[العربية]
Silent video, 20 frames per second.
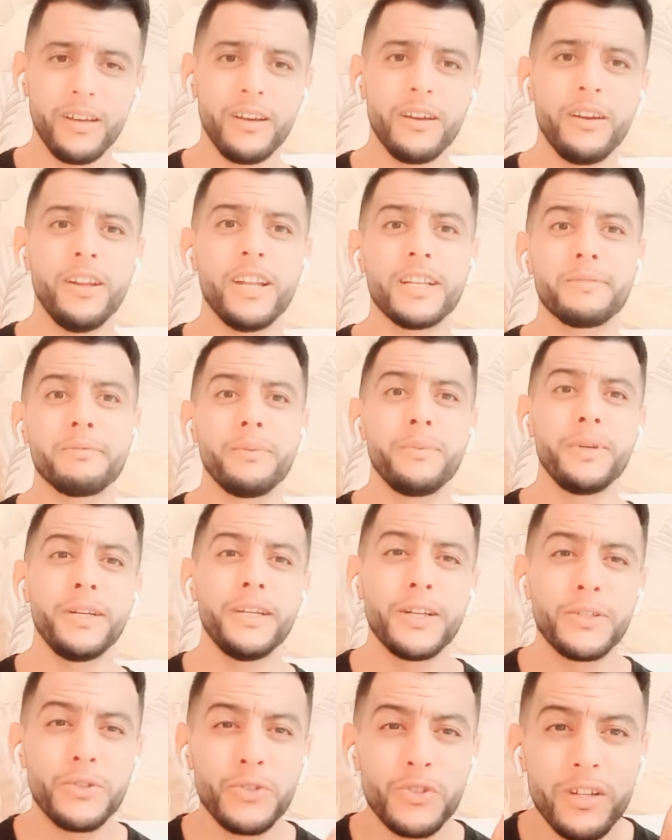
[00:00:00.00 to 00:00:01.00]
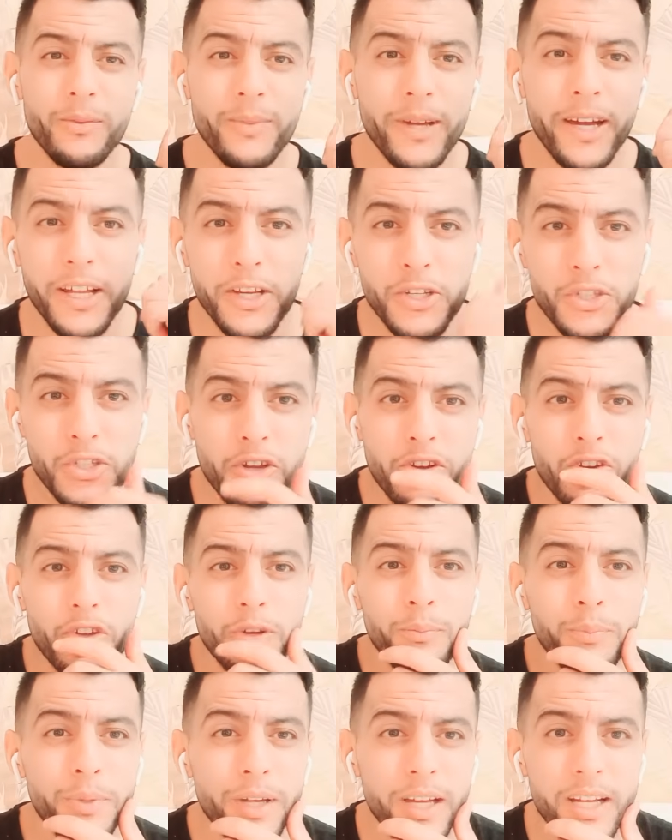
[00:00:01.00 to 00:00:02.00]
علاش ما بيناتوش البارح الشر
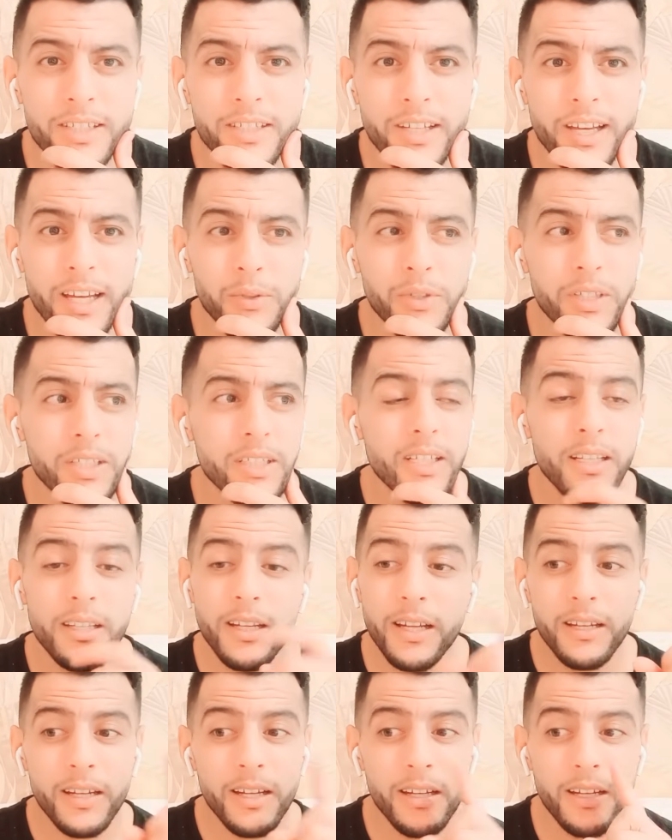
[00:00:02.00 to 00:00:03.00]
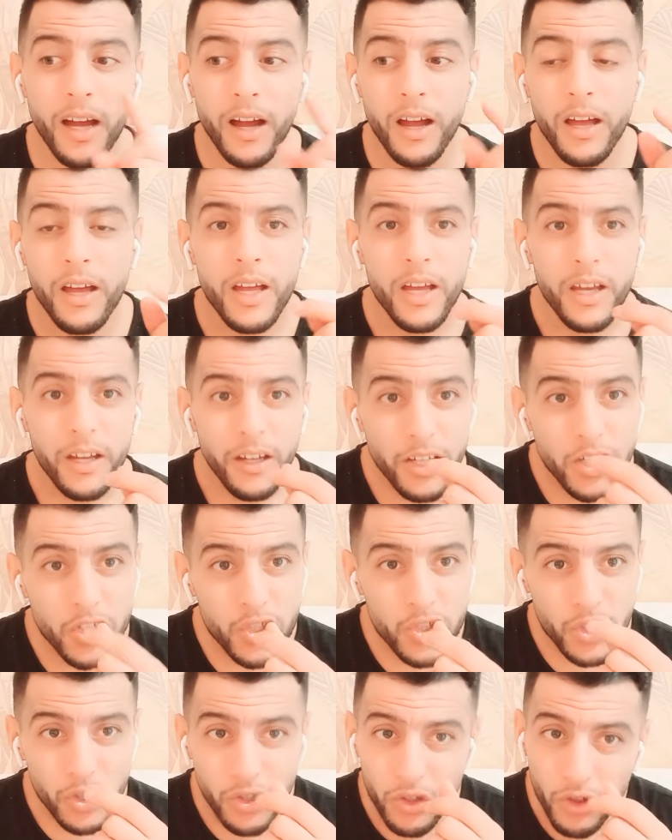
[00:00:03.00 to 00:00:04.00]
كبئتي وداكشي لا لا لا حيت
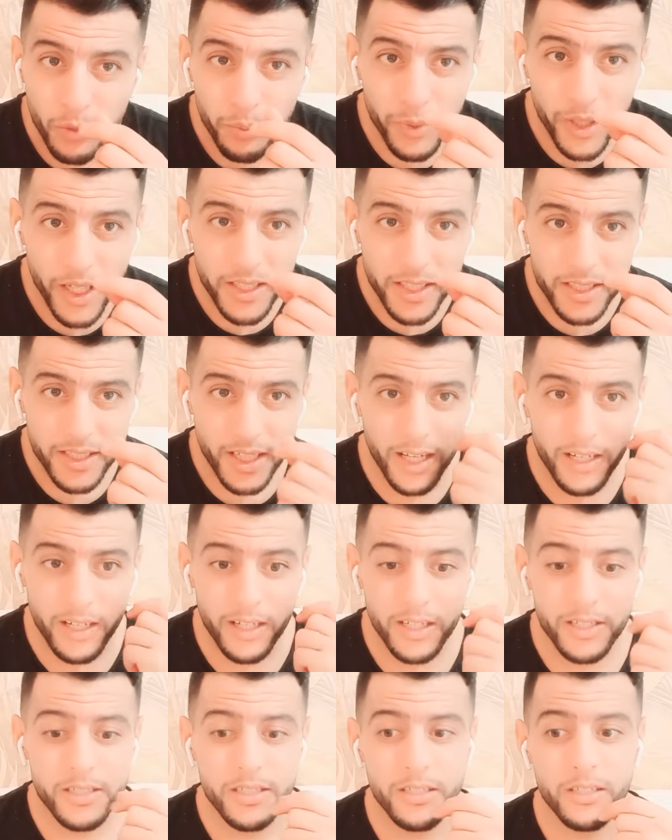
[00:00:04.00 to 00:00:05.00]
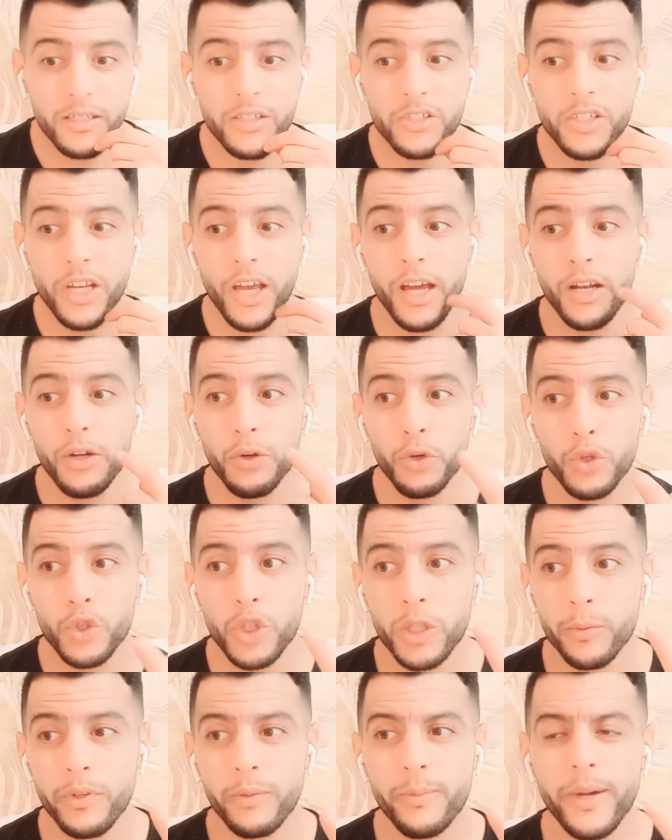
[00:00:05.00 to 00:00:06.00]
الشر كبئتي تخلص جا
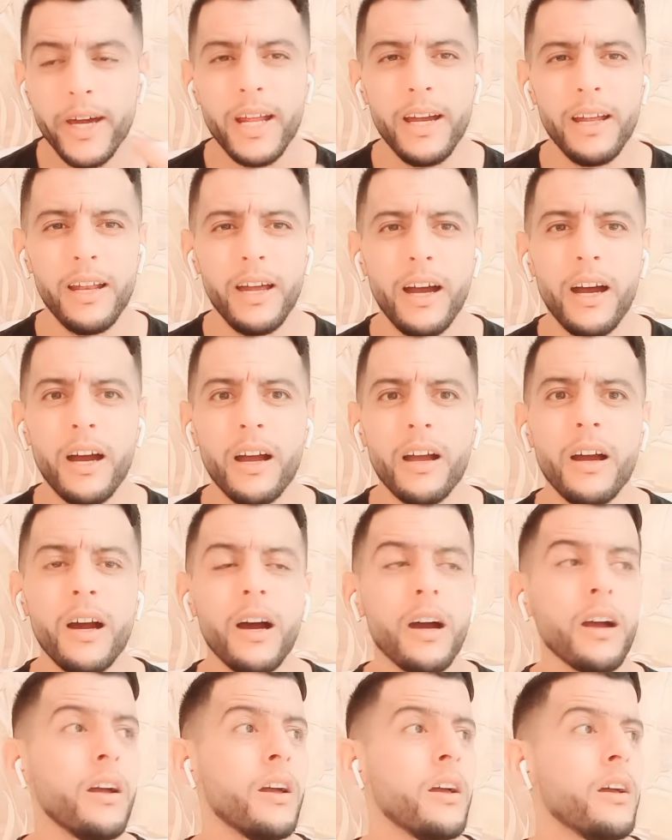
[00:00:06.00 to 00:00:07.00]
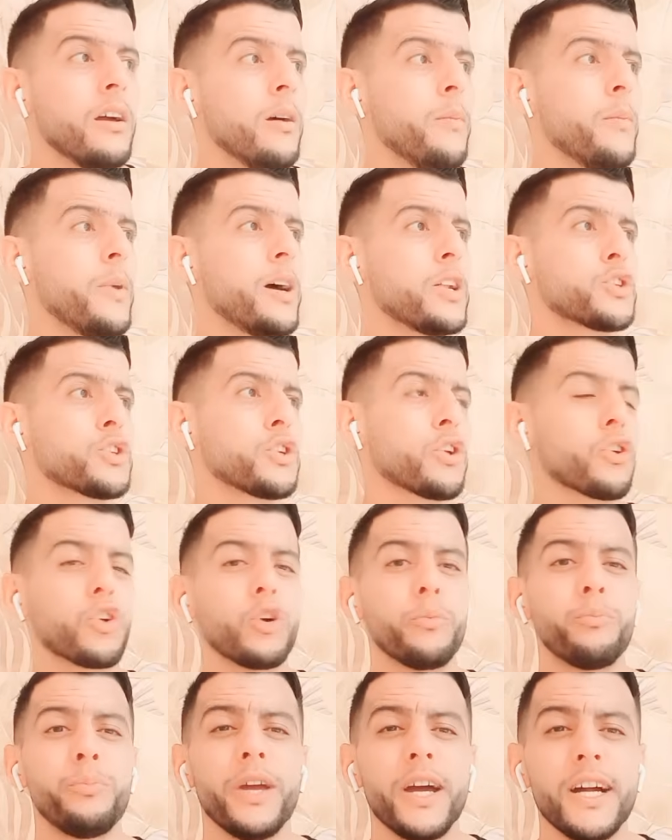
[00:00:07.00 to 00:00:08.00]
الهجوم البارح العاقة مال الشر
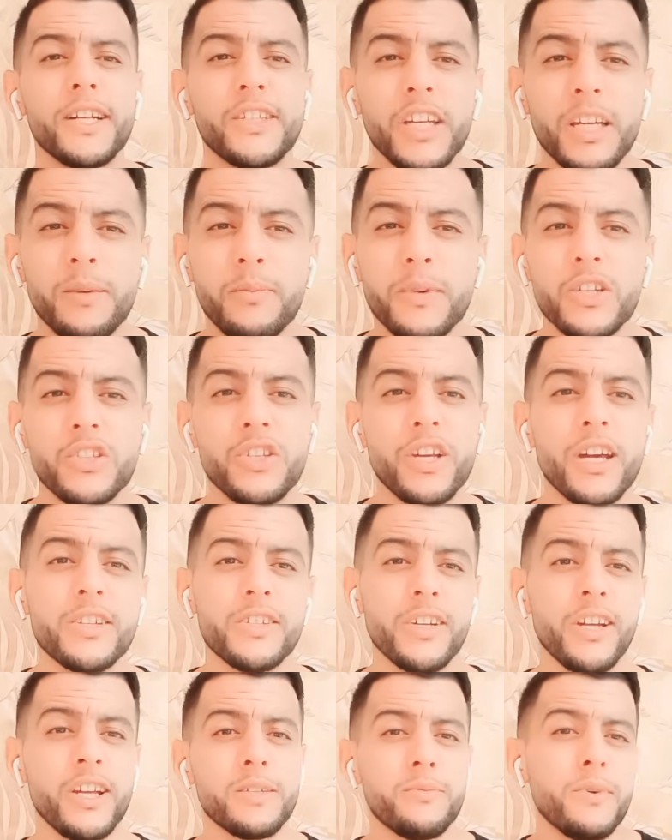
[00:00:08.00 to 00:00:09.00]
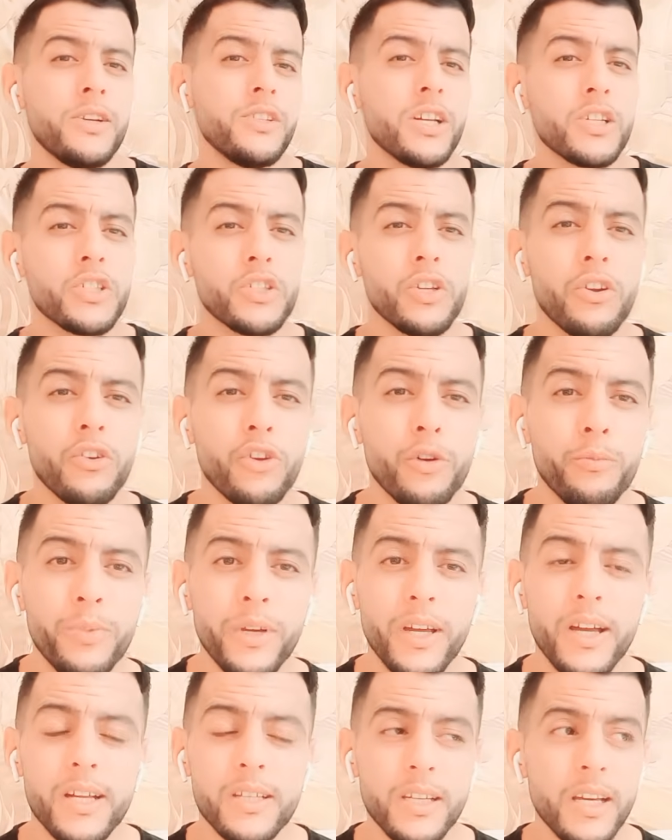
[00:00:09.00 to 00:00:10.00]
كبئتي ما جاش علاش ما جاش الشر
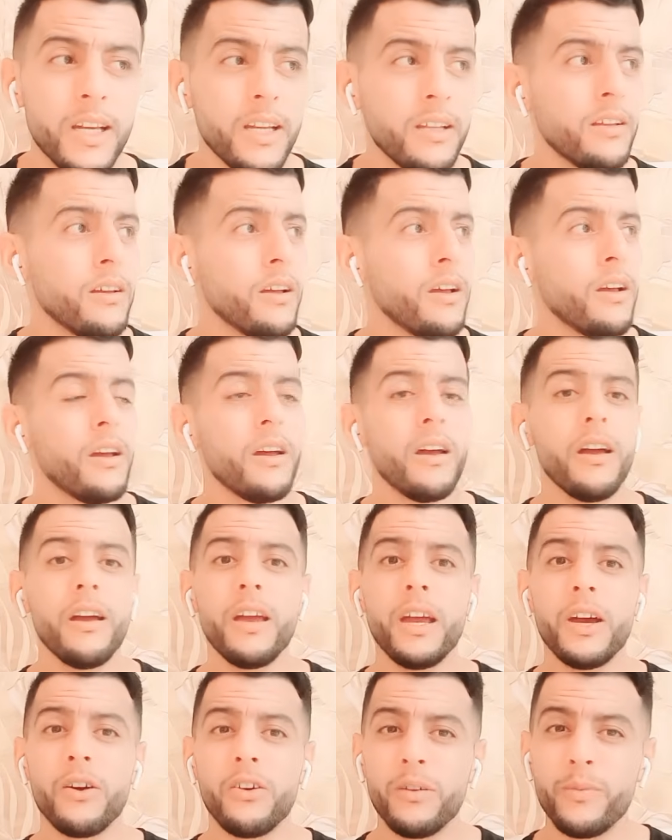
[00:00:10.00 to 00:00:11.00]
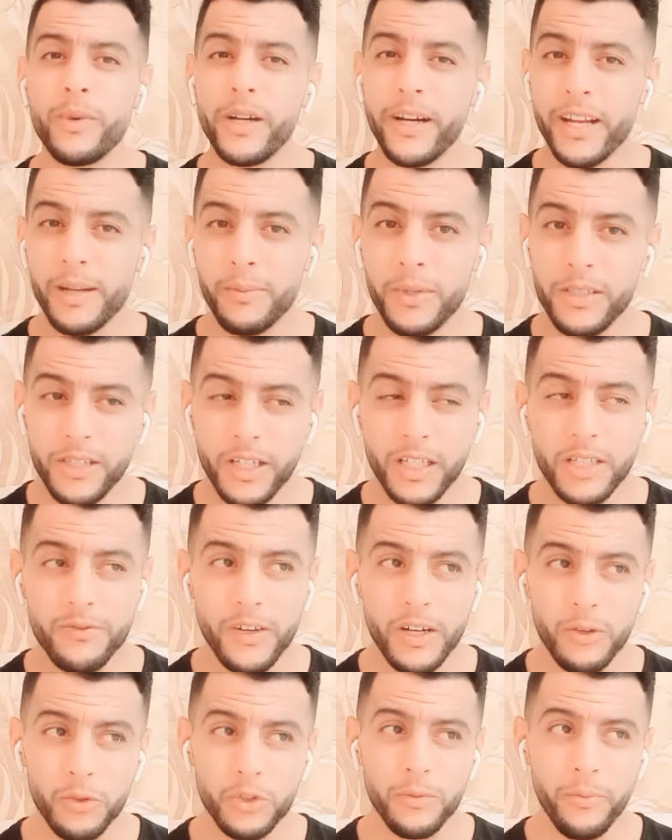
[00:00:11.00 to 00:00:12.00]
كبئتي ايوا البارح راه بيت
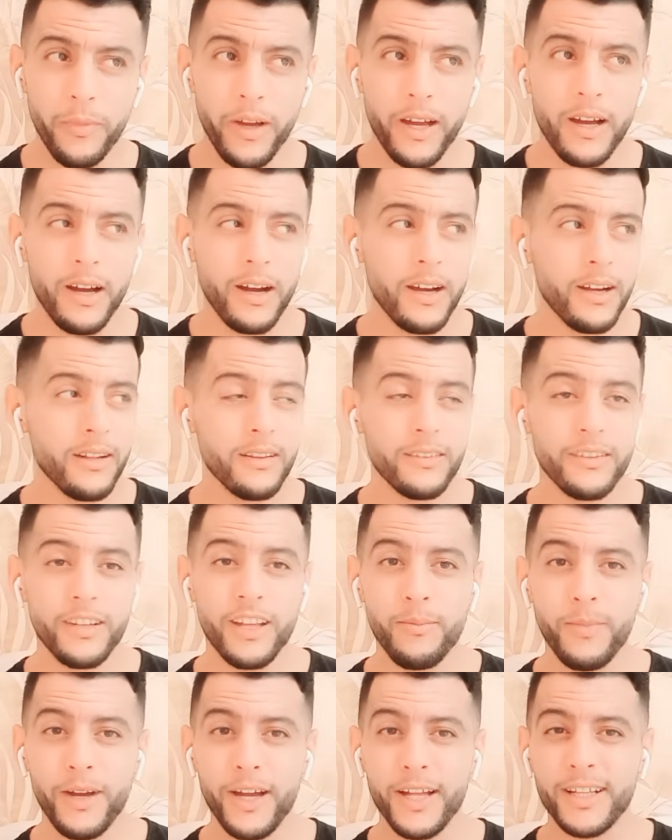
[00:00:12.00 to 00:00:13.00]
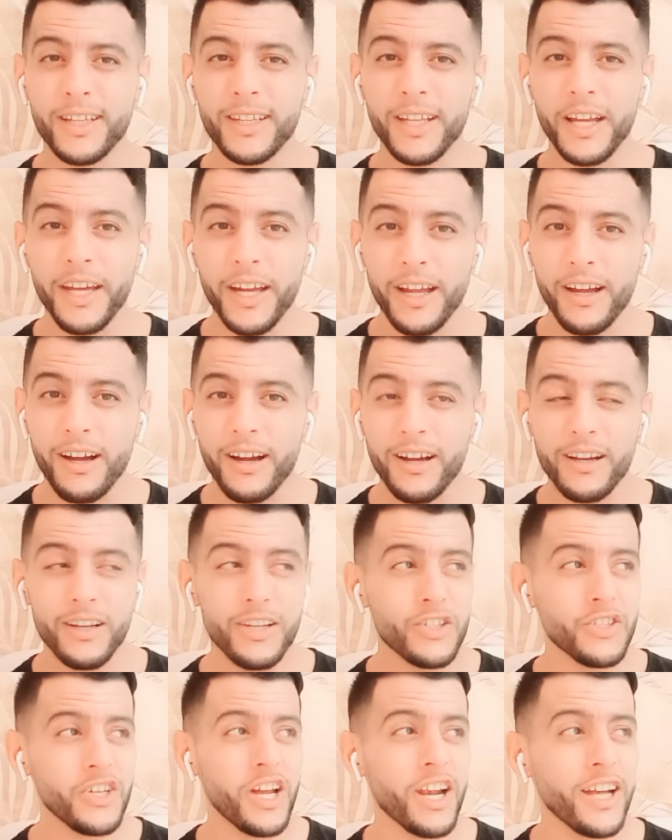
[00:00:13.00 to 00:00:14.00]
كيتفاوض معاها دير معاها الدقيقة
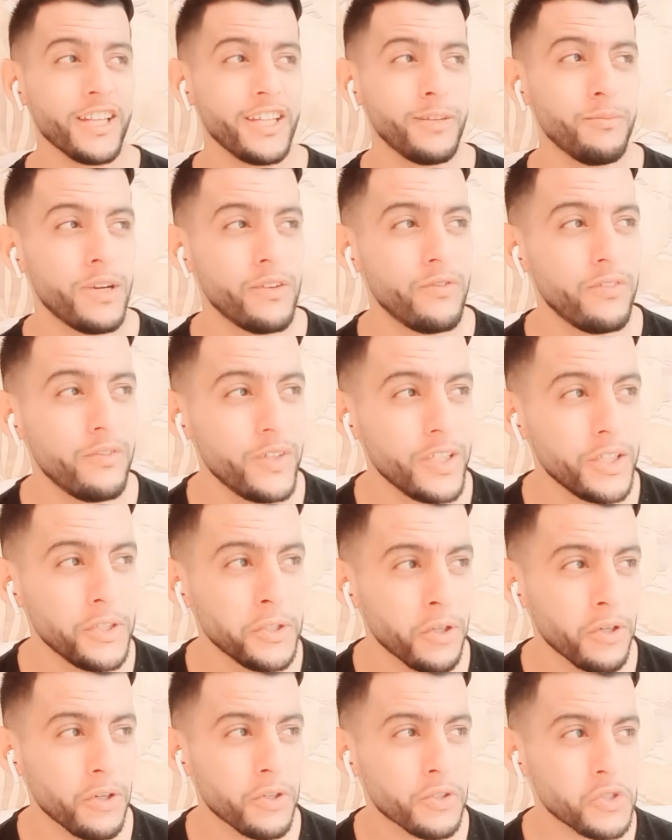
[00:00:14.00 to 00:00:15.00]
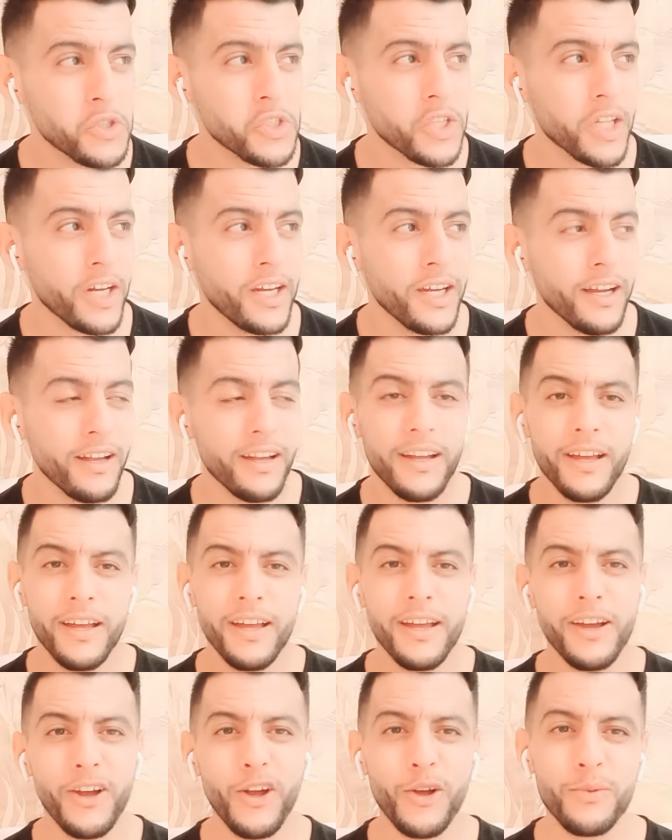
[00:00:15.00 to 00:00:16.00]
شحال غادي يبان في الفيديو جوج دقائق
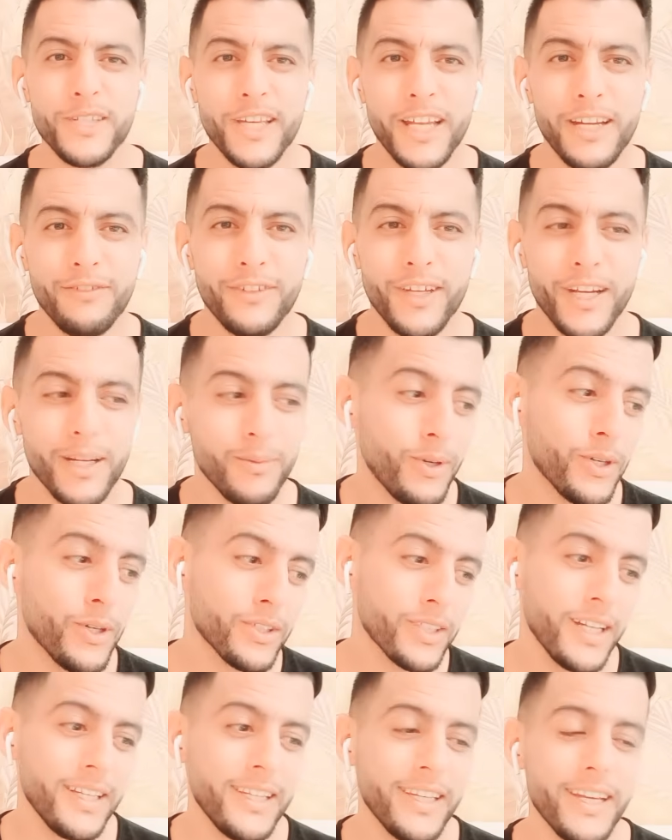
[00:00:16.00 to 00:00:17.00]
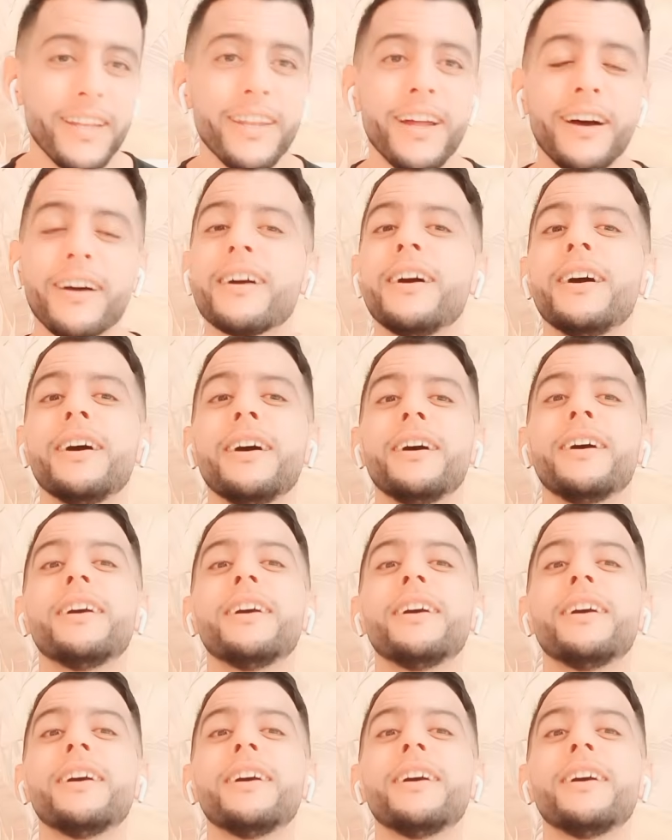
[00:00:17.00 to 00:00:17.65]
5000 درهم حطها لي هنا